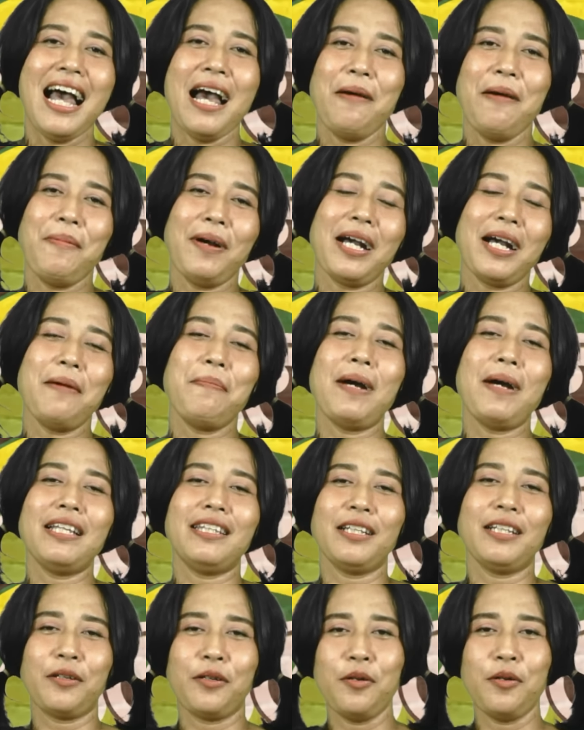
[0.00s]
apakah
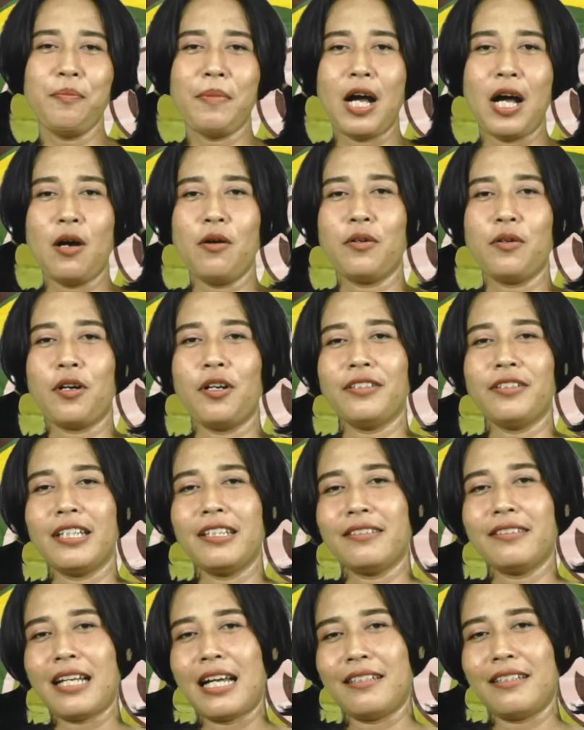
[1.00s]
Pak Teguh mau
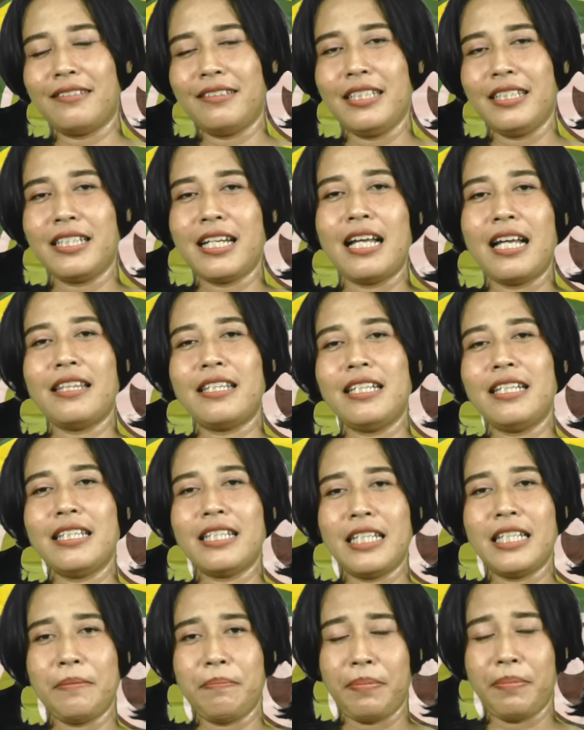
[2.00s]
konsentrasi
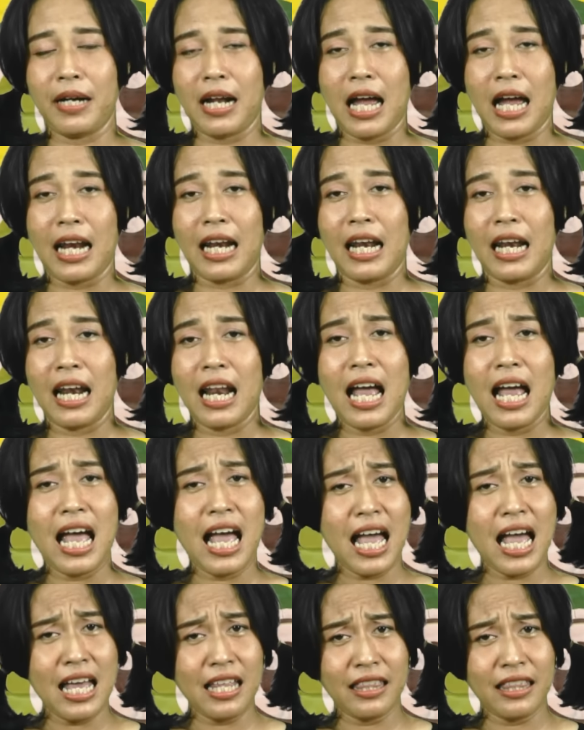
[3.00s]
gantiin Gibran?
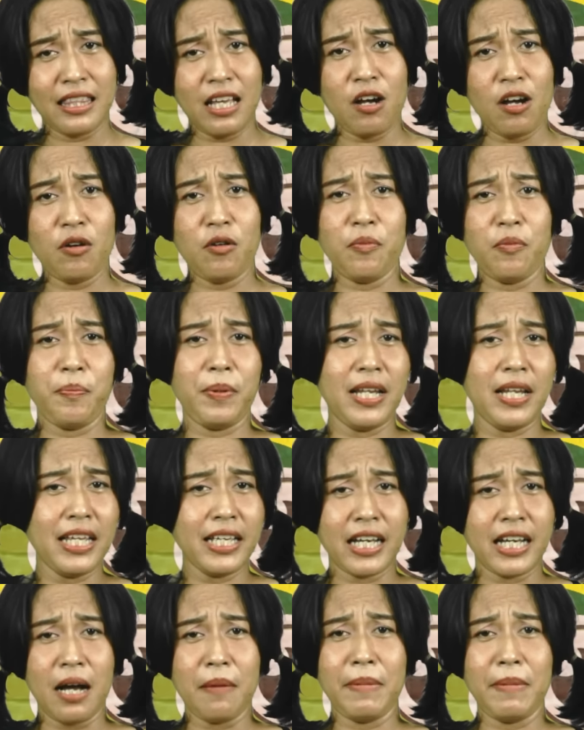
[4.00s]
Atau
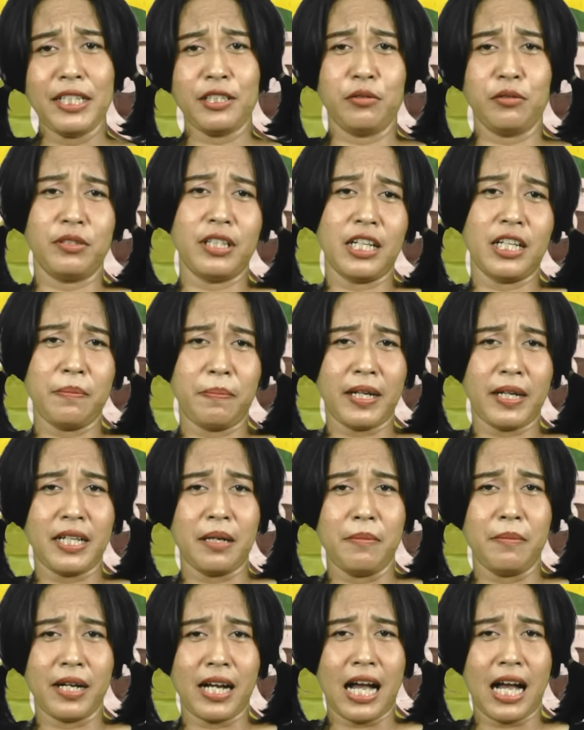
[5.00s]
pilih gak maju
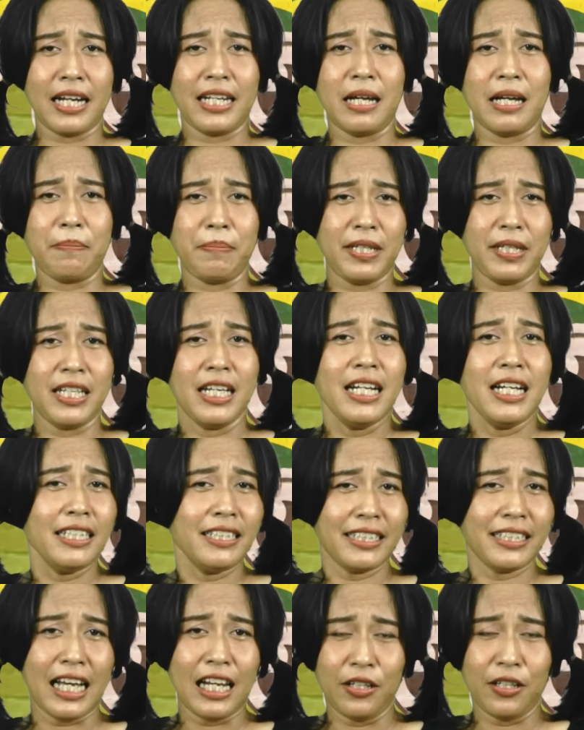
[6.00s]
daripada menghadapi
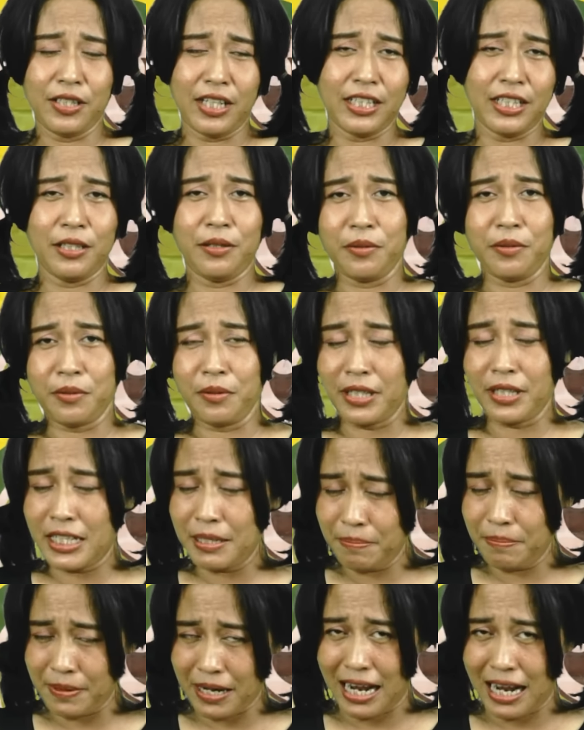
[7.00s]
calon yang didukung
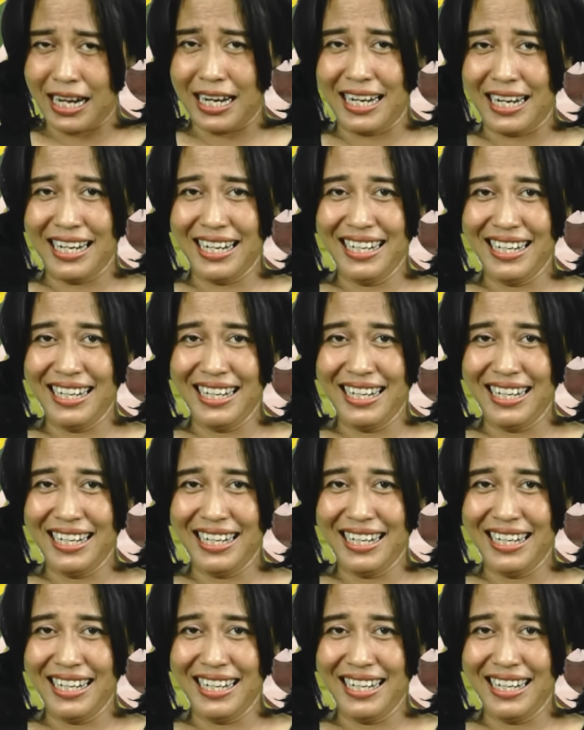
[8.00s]
Gibran?